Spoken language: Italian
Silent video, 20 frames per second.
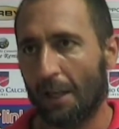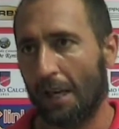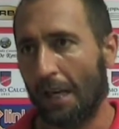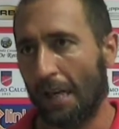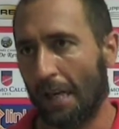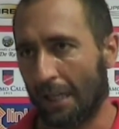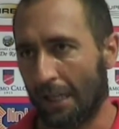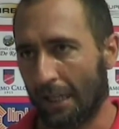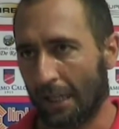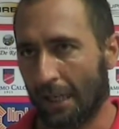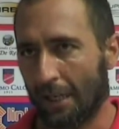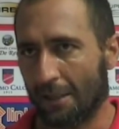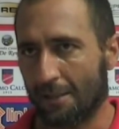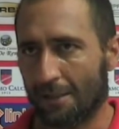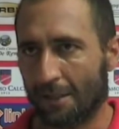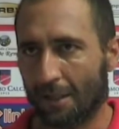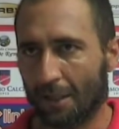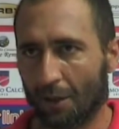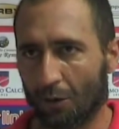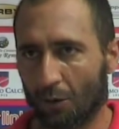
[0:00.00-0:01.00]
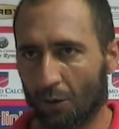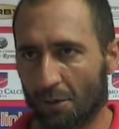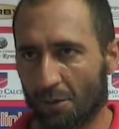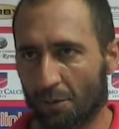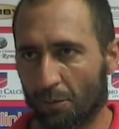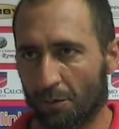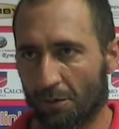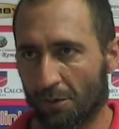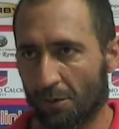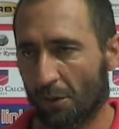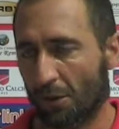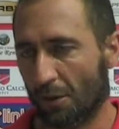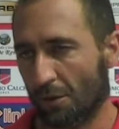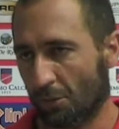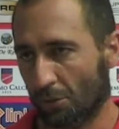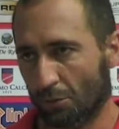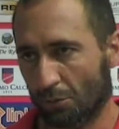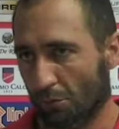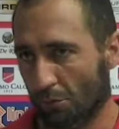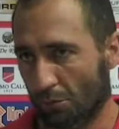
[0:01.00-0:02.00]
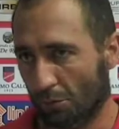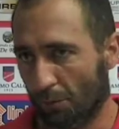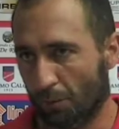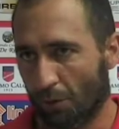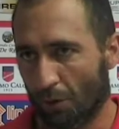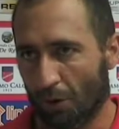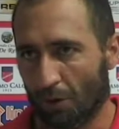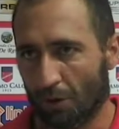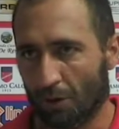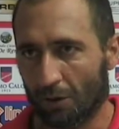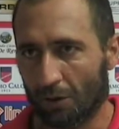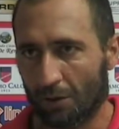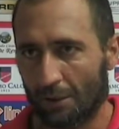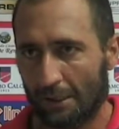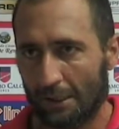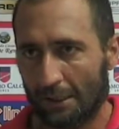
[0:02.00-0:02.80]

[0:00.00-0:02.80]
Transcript: e grazie alla loro espulsione, su, suppongo,